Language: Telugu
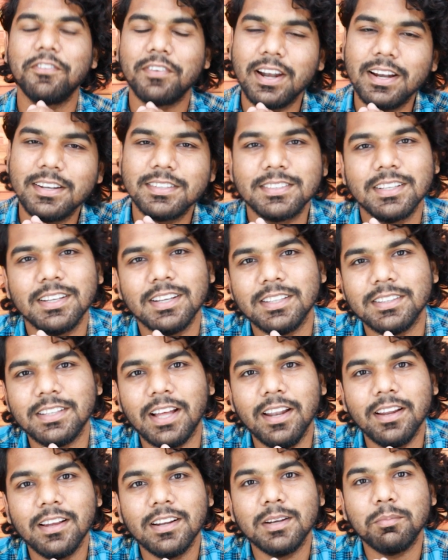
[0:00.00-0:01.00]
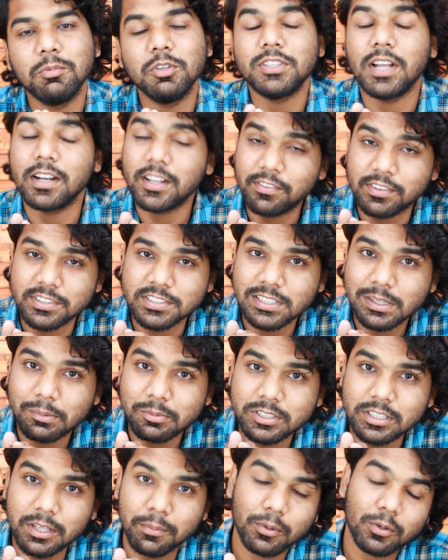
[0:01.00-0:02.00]
ఫ్రెండ్స్ దానికన్నా ముందు చాలా ఫస్ట్
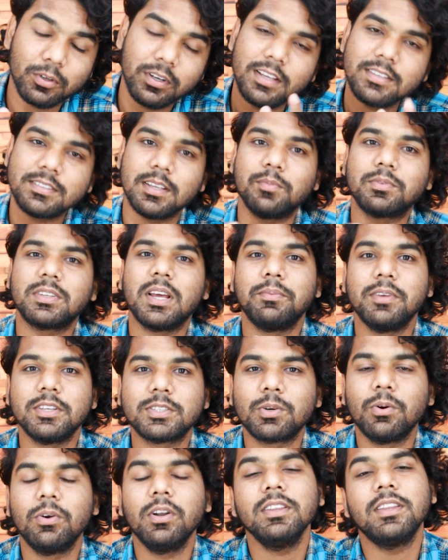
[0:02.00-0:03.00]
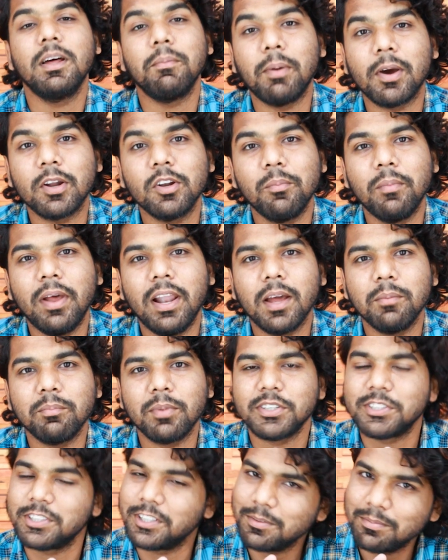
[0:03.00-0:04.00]
టైం తప్పకుండా సబ్స్క్రైబ్ చేసుకోండి దాని పక్కన బెల్లకం
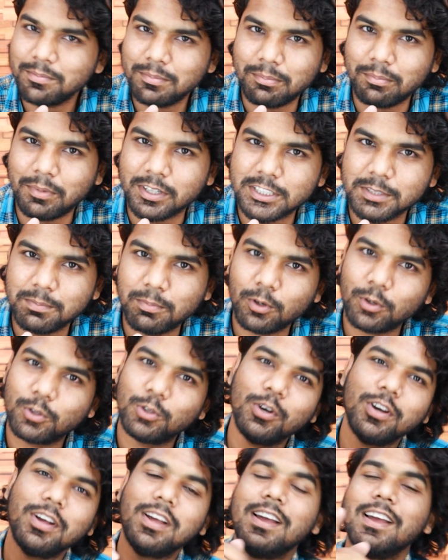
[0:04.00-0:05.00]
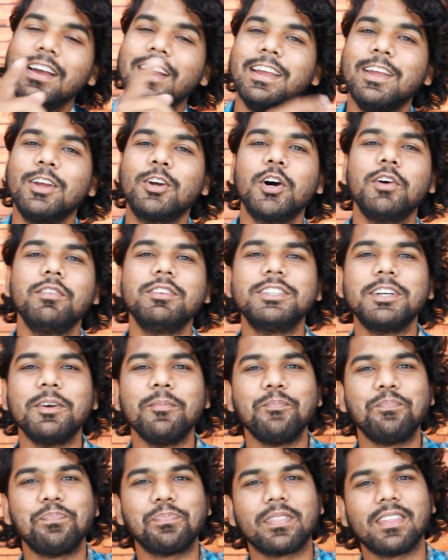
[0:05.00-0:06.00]
ప్రెస్ చేయడం మర్చిపోవద్దు ఇంకో
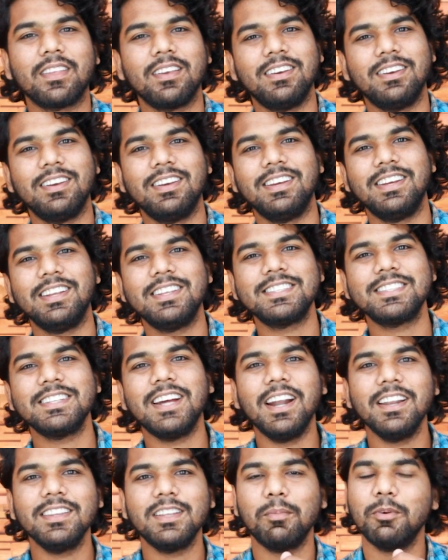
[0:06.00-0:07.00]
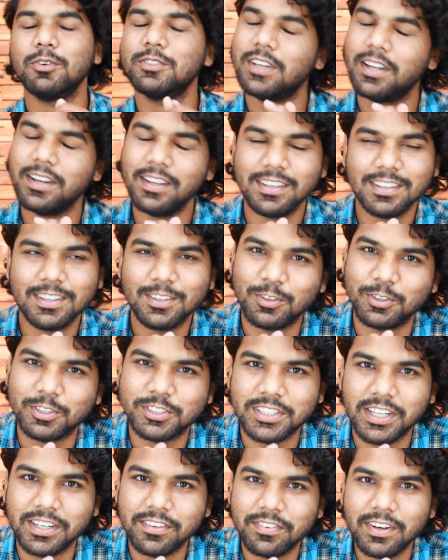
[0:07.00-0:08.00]
విషయం ఇన్స్టా ఐడి సారీ
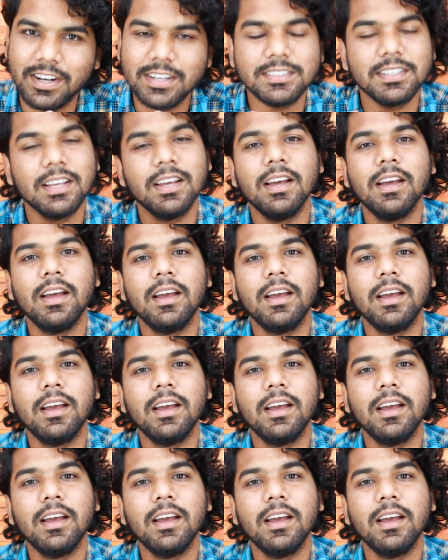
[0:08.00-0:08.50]
వచ్చేయండి ఫ్రెండ్స్